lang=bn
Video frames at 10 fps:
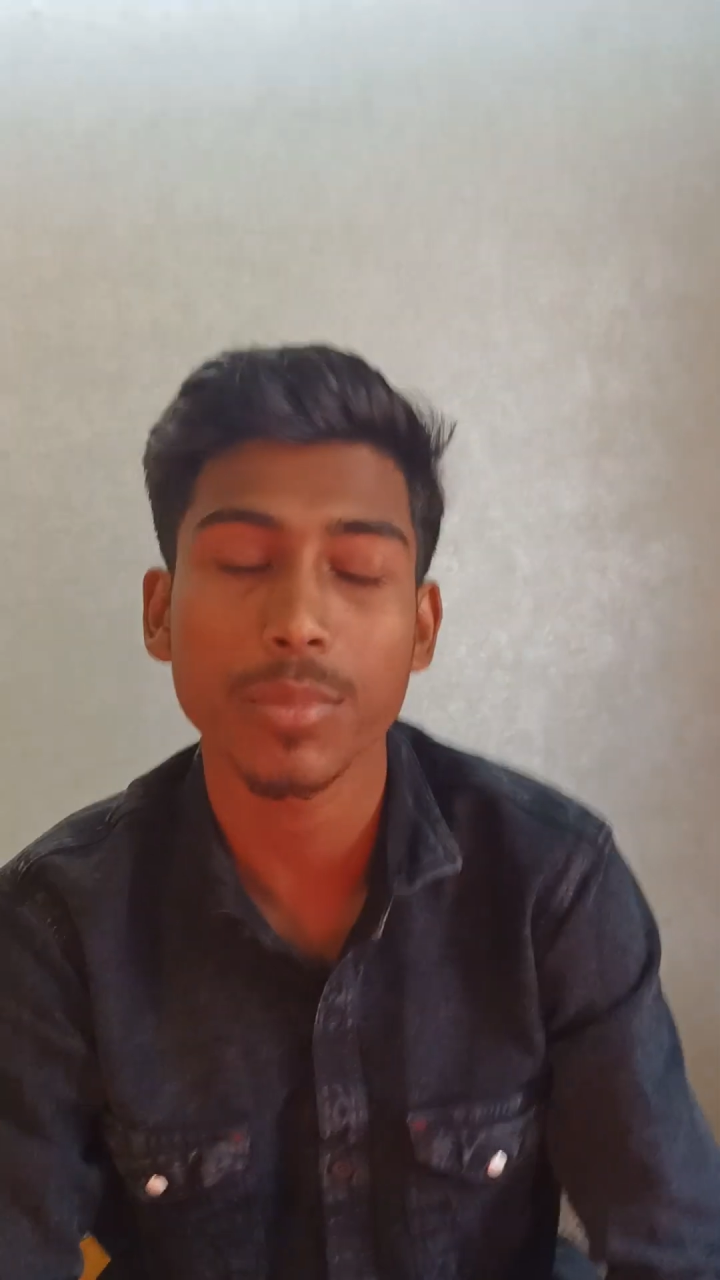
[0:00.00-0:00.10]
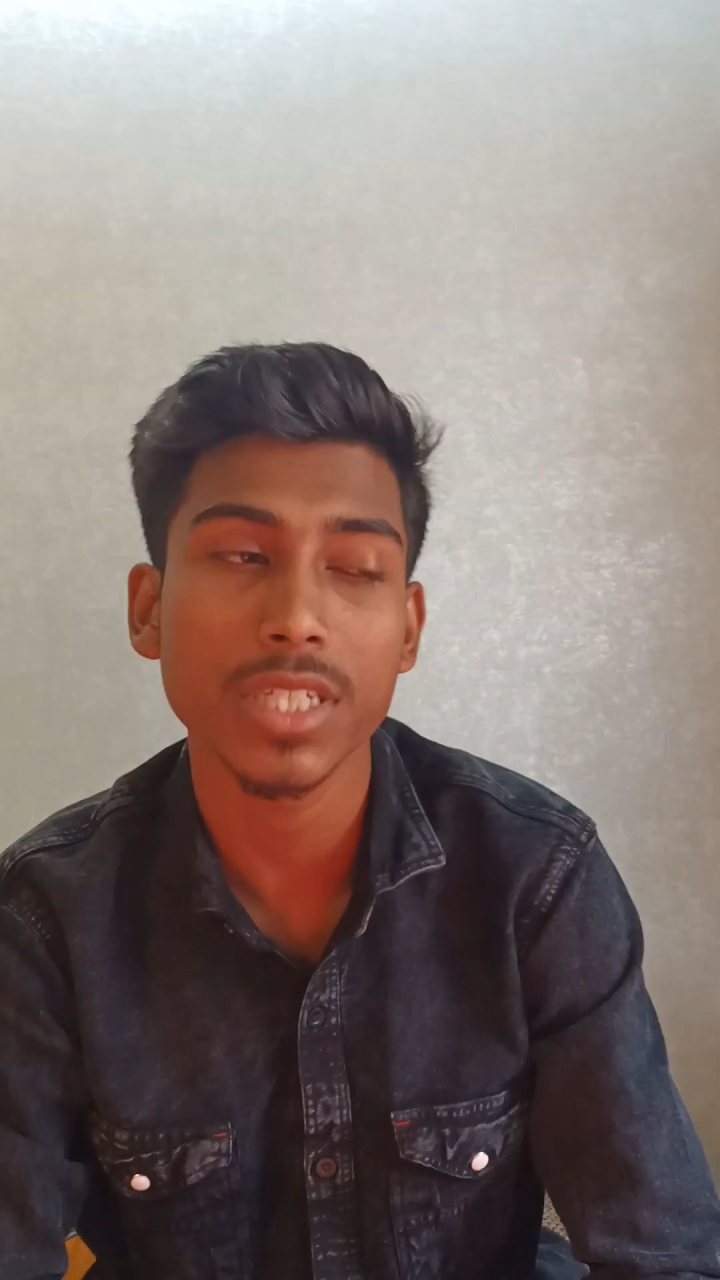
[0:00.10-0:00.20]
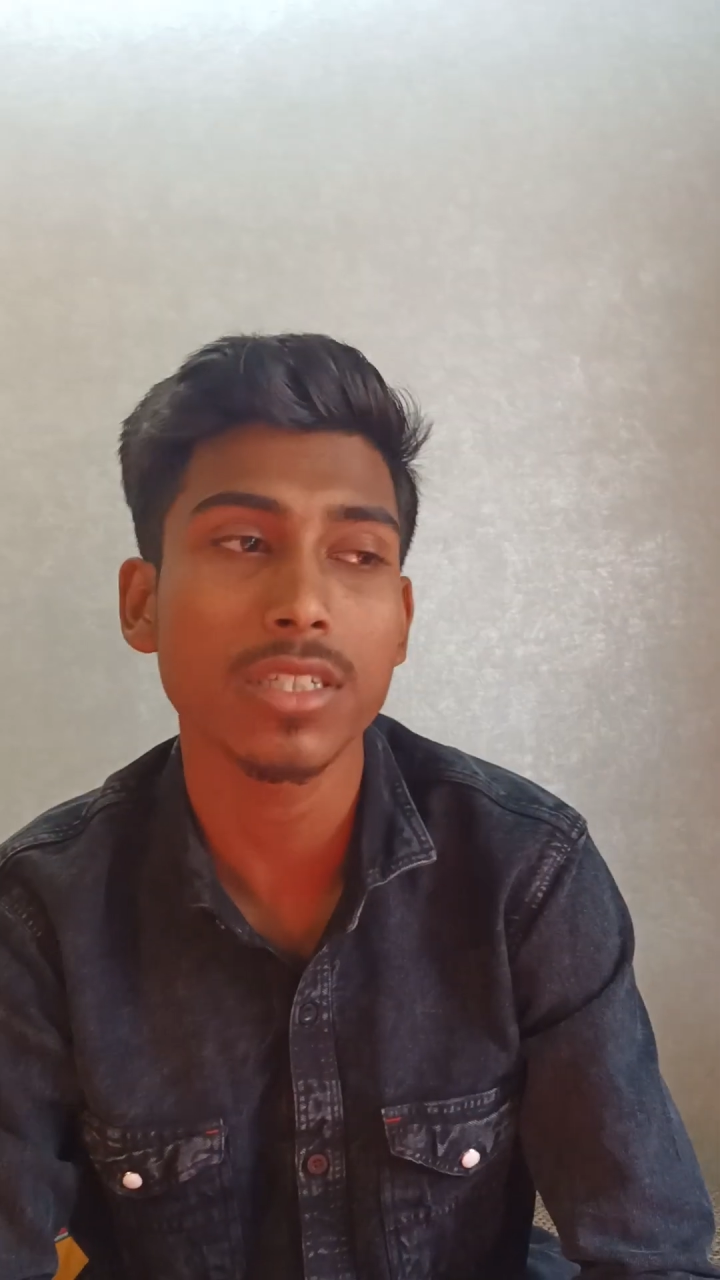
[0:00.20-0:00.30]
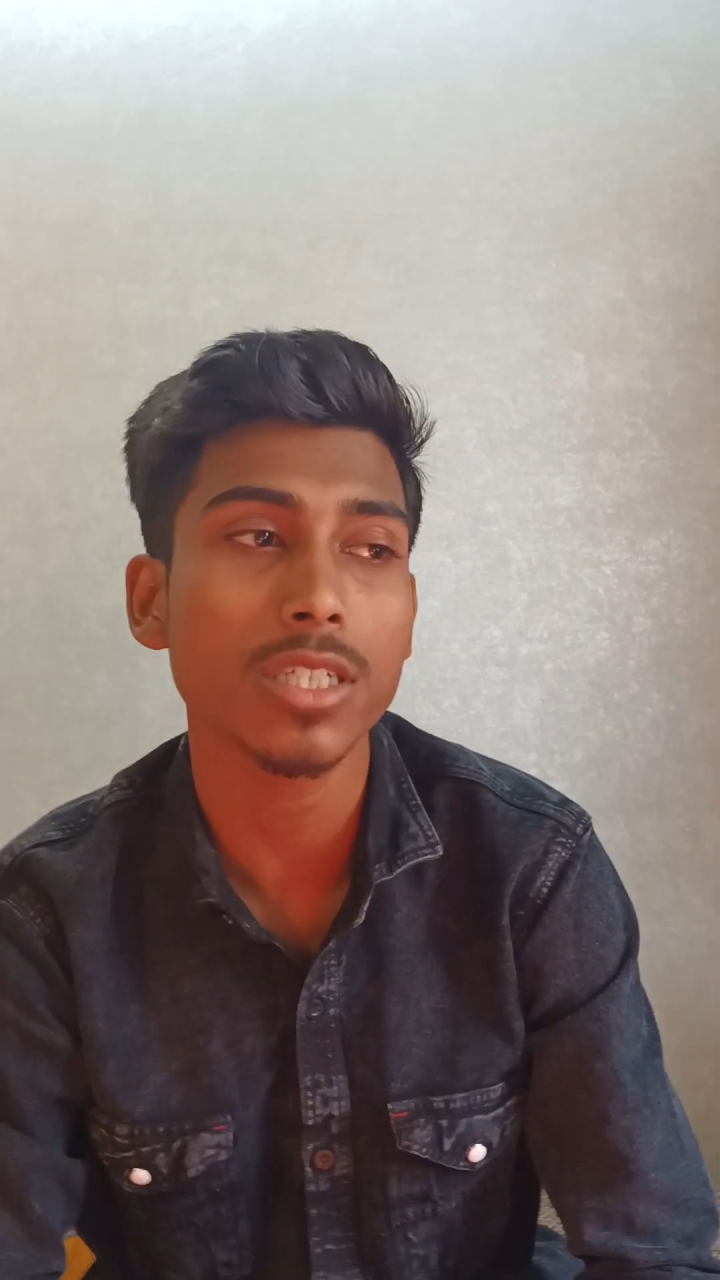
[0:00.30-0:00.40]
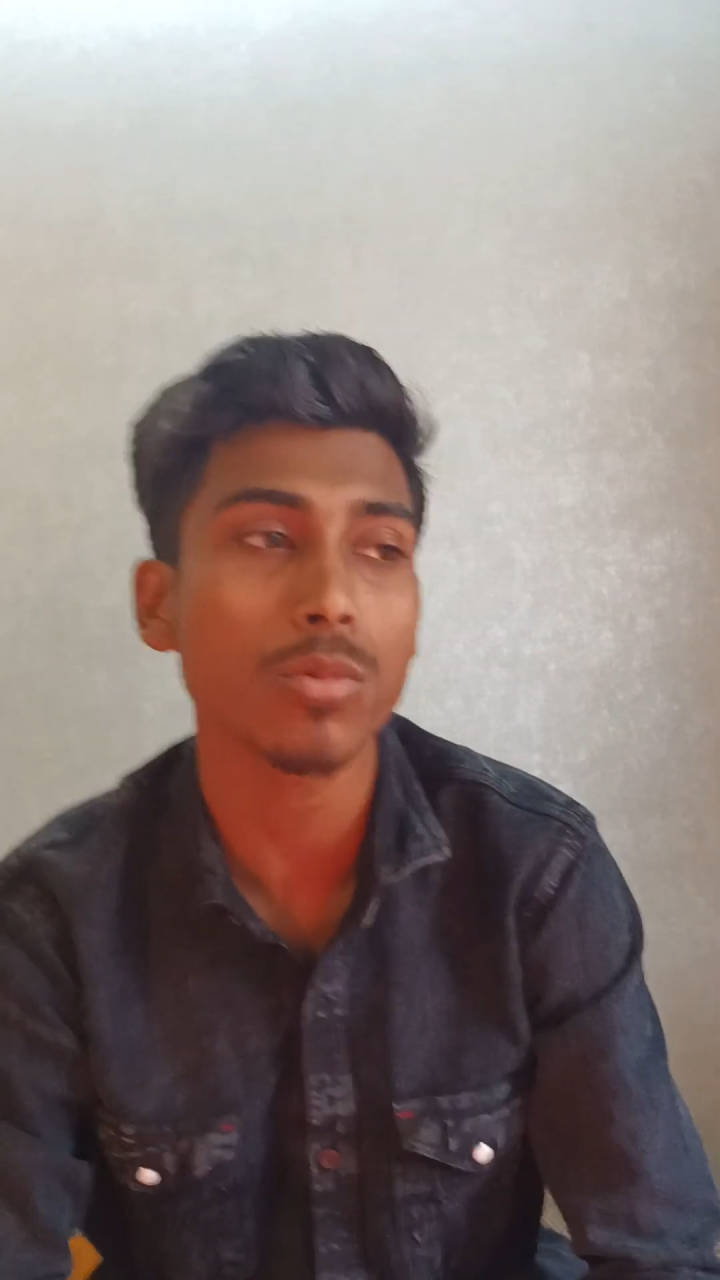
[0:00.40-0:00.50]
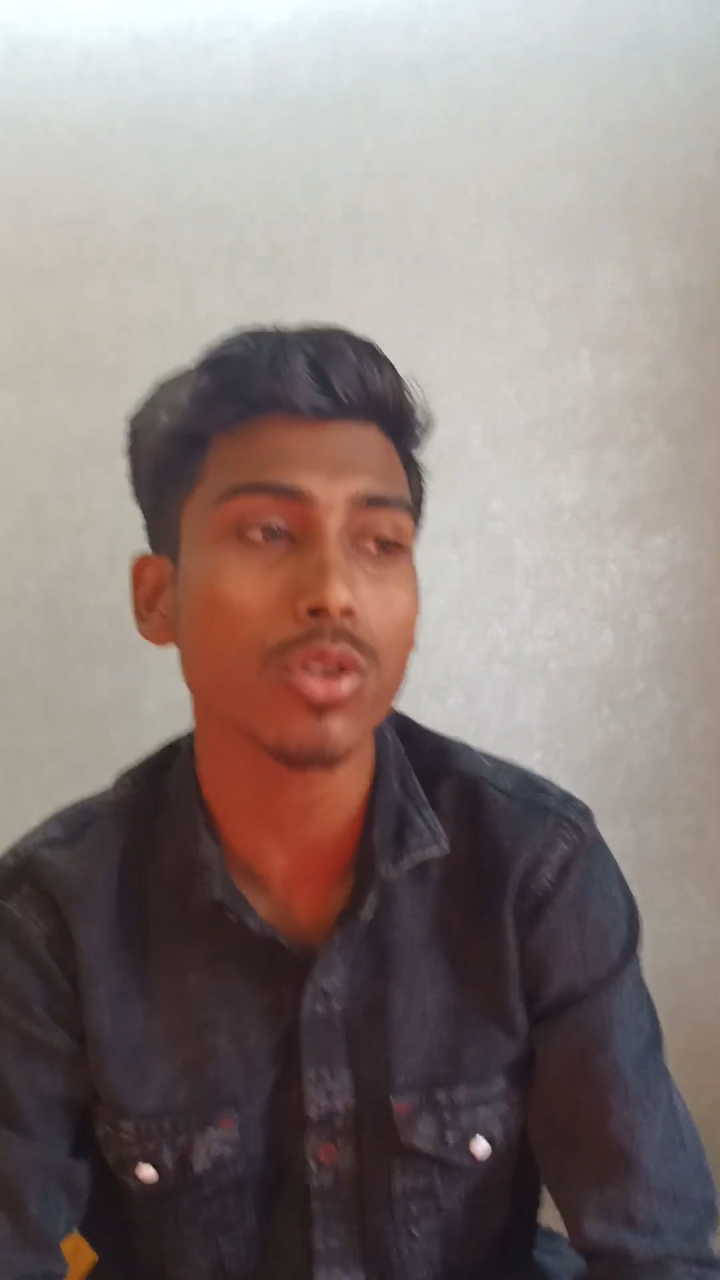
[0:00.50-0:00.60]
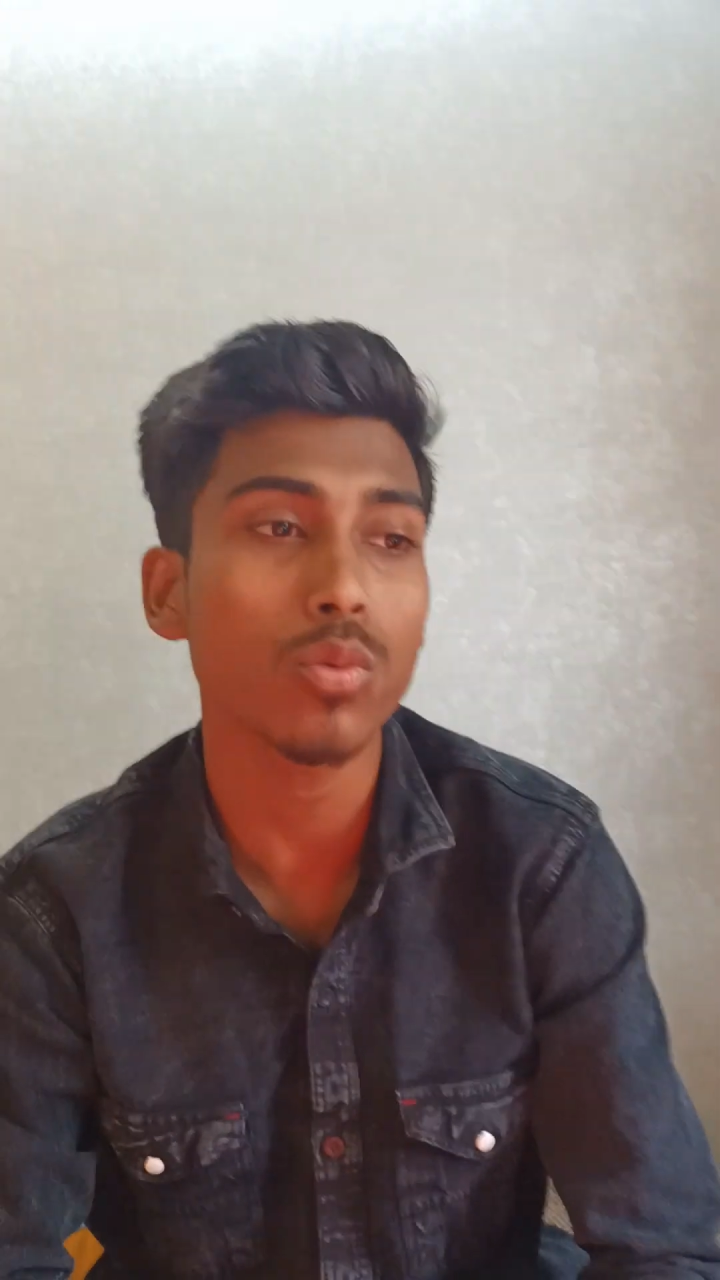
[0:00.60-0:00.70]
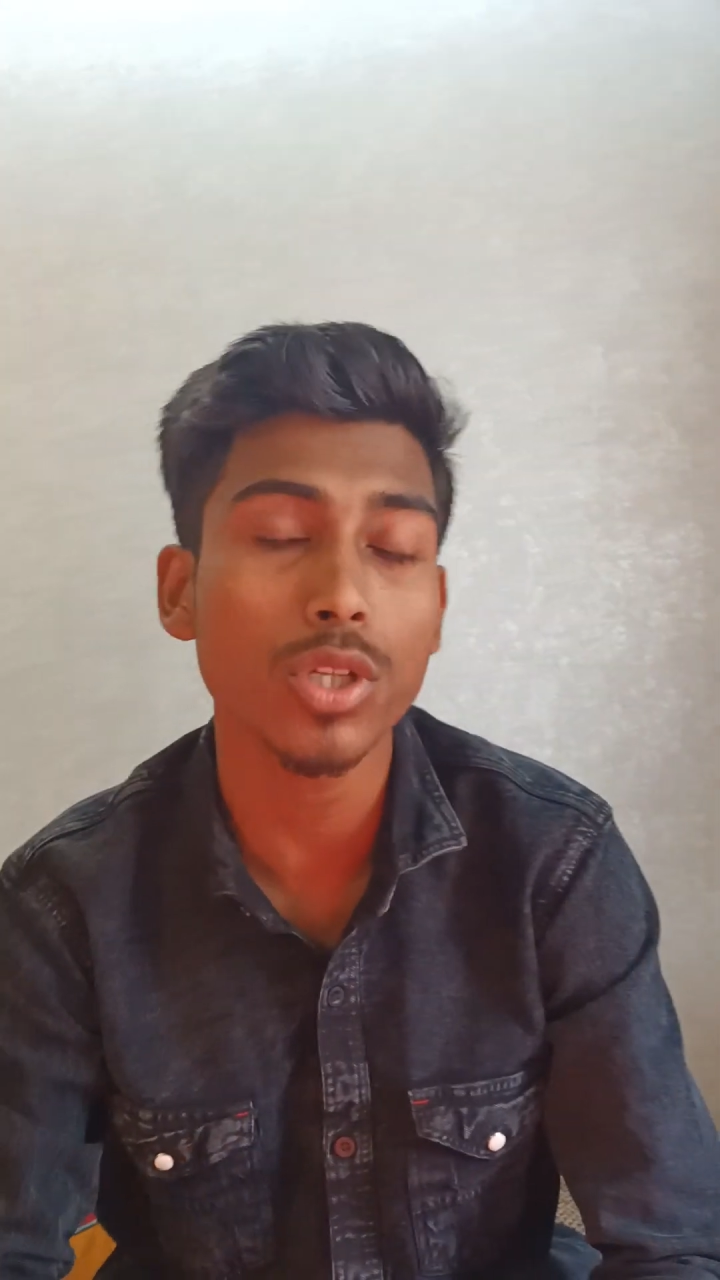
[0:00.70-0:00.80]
বিজনেস বলতে